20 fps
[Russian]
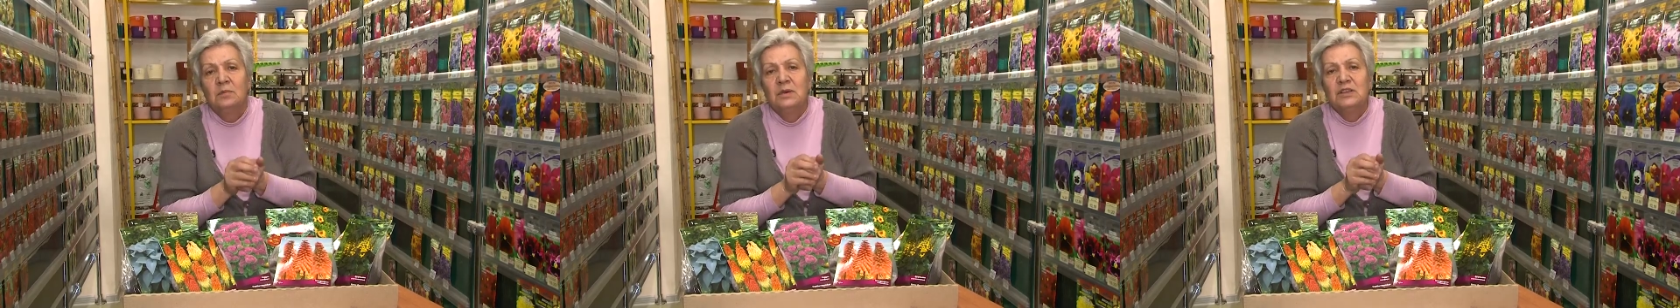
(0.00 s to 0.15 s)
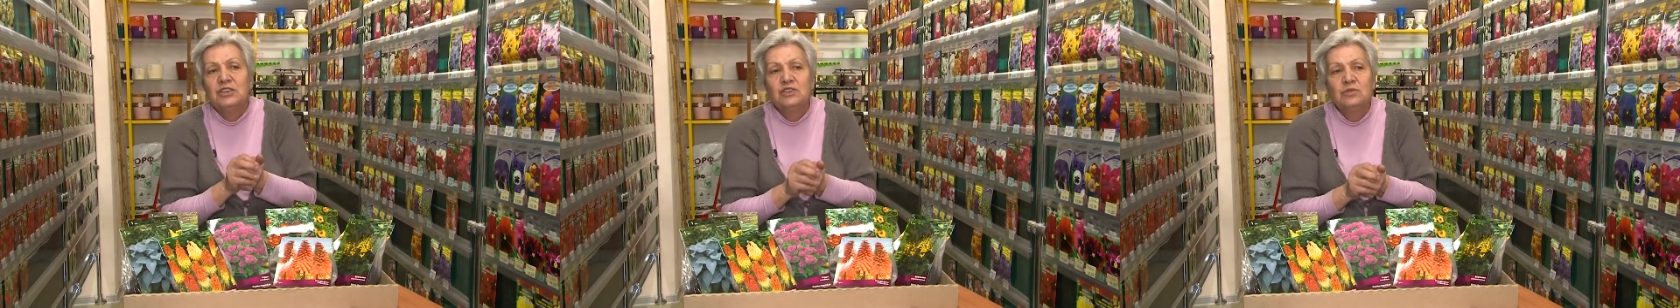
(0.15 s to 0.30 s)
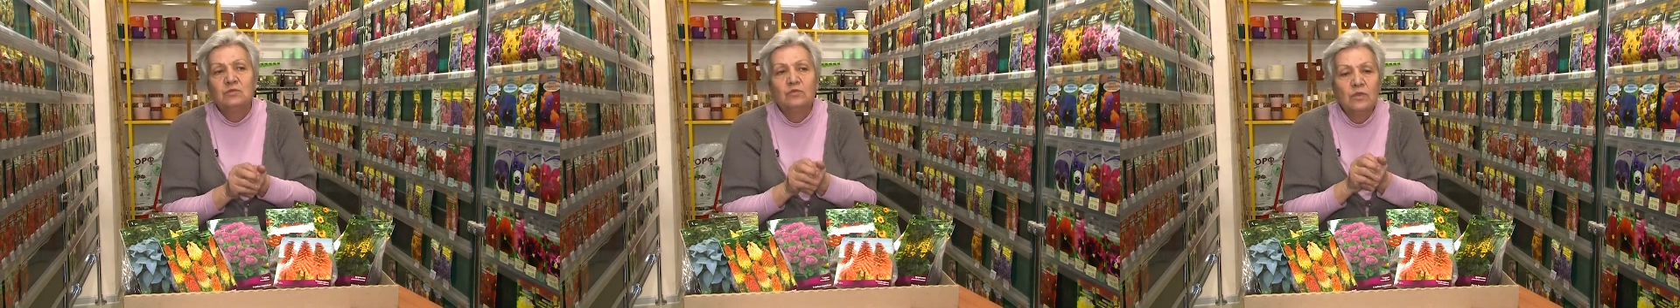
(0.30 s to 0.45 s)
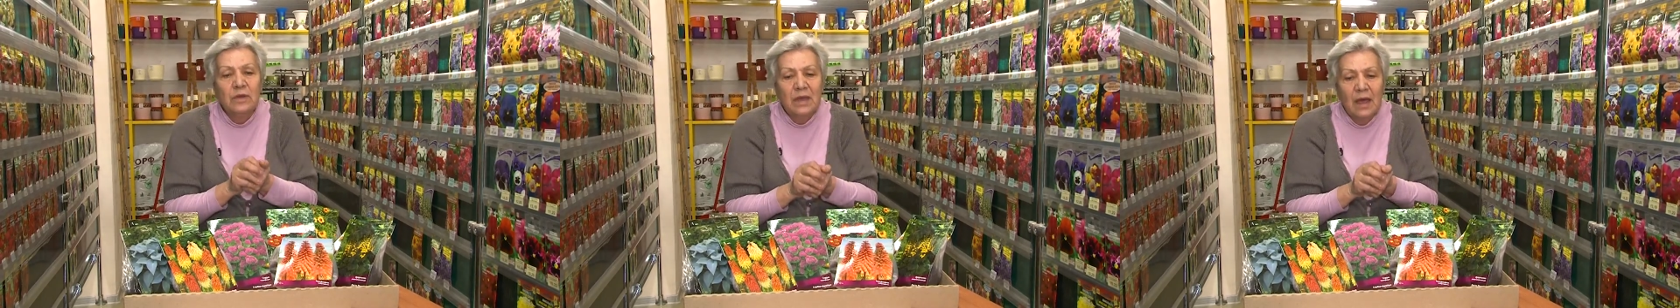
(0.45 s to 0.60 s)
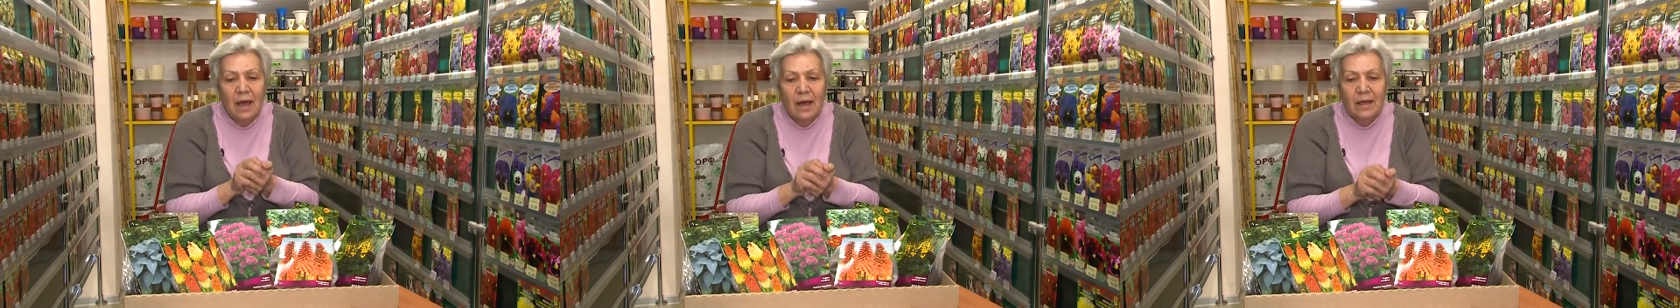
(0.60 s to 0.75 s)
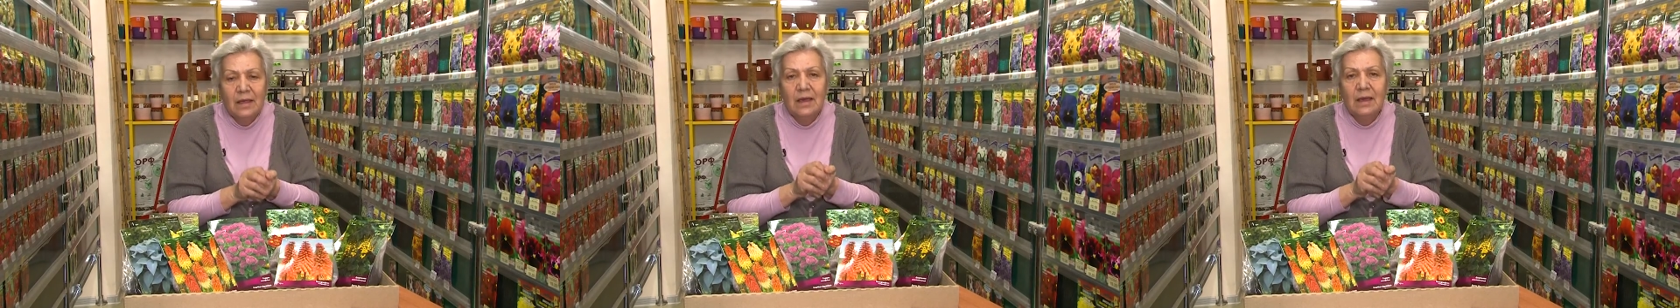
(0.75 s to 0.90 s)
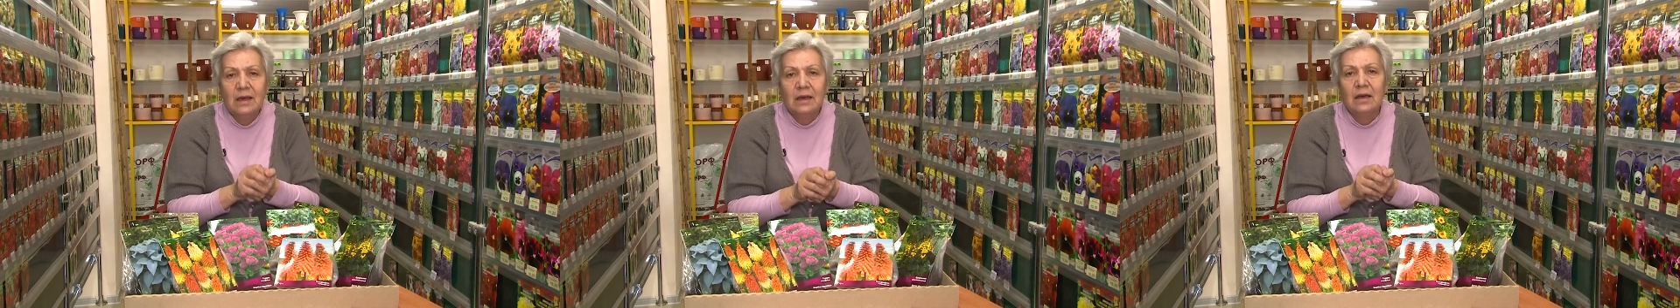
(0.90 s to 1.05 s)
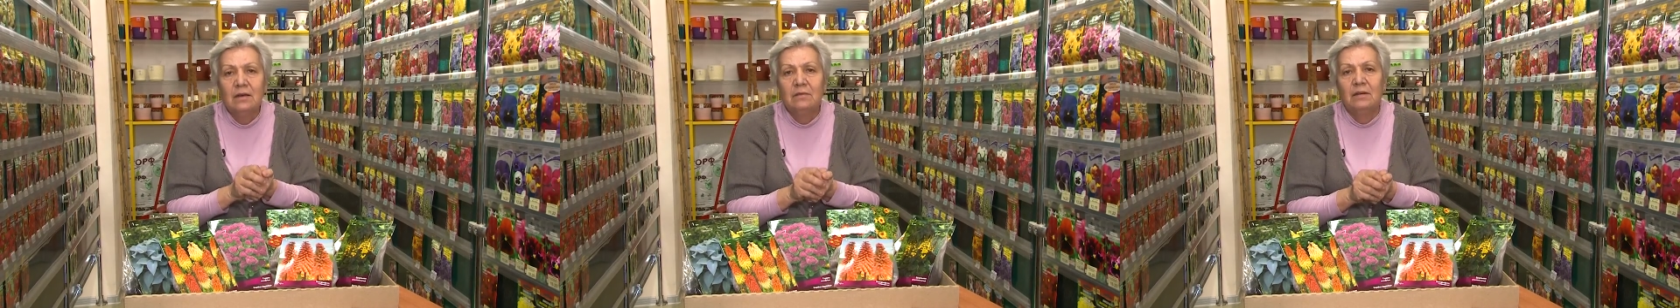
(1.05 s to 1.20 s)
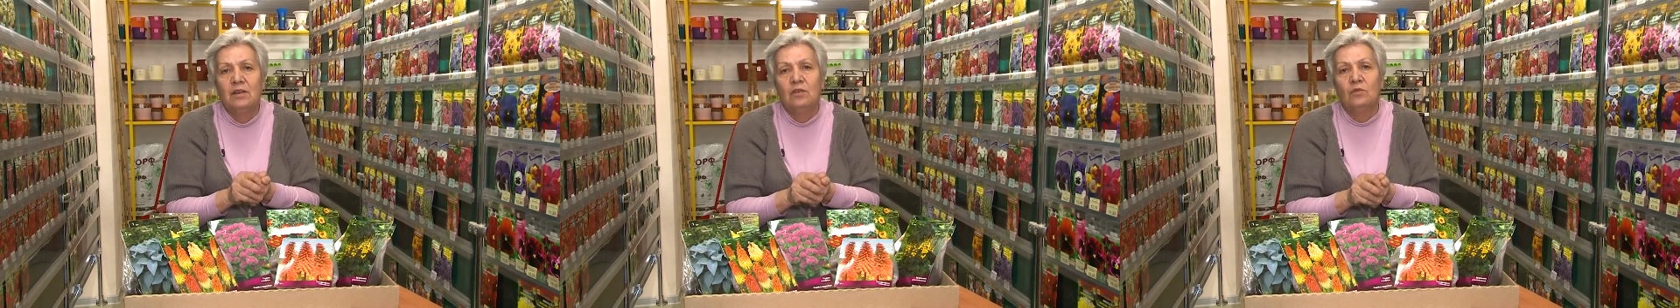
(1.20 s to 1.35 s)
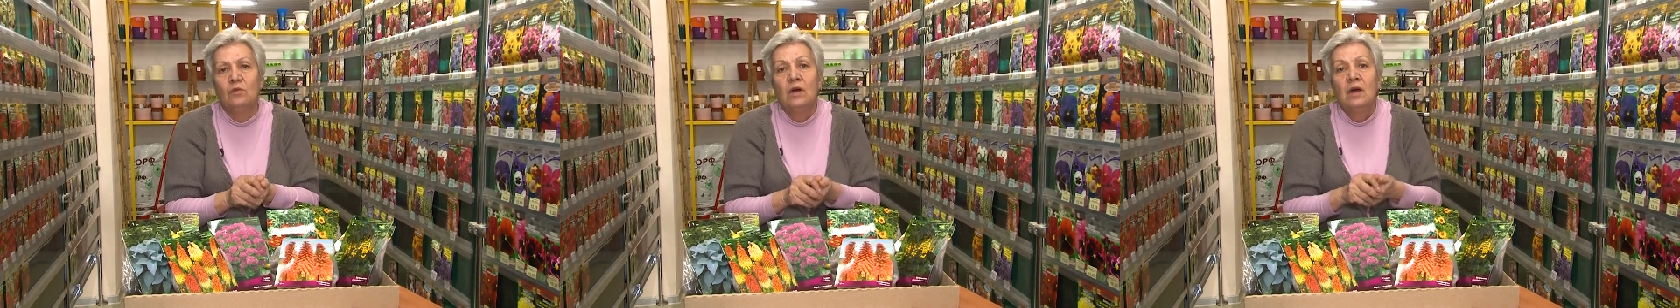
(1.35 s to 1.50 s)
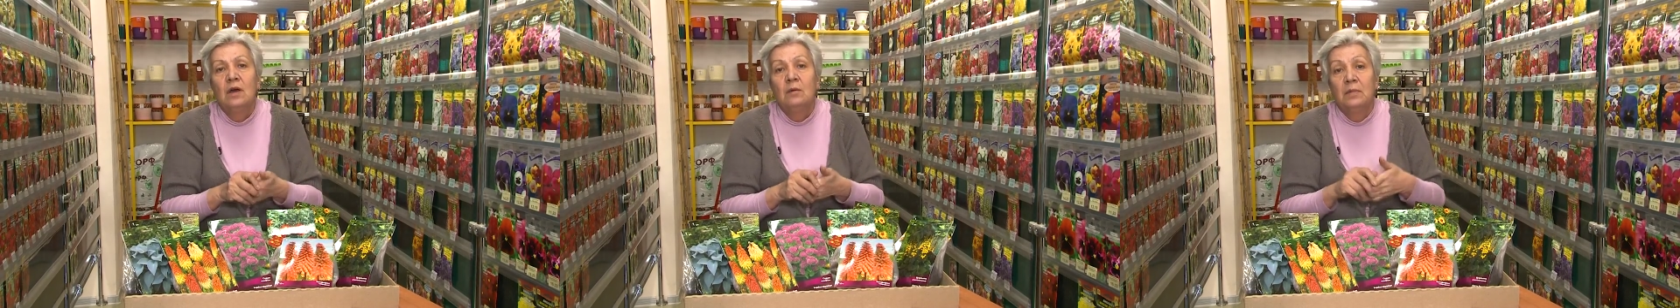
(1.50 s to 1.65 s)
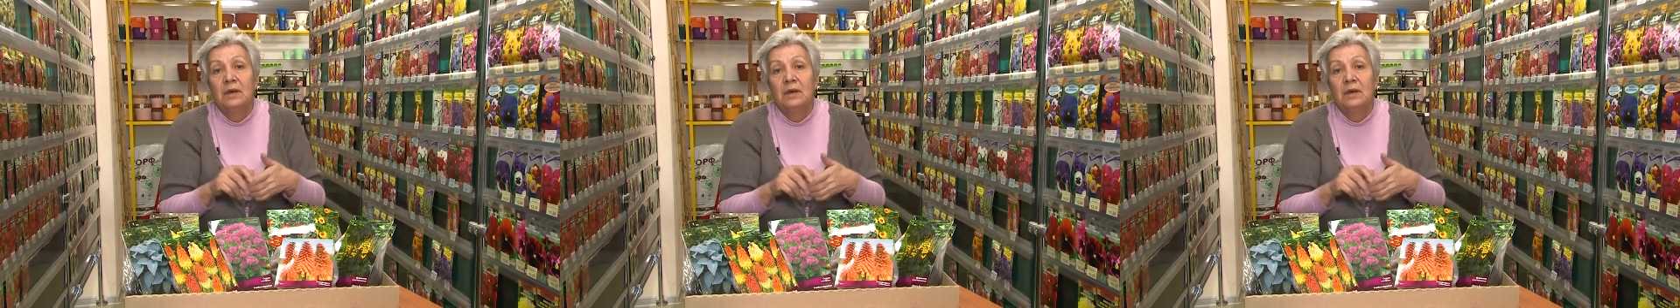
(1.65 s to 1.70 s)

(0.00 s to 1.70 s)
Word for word: Почему я о них говорю?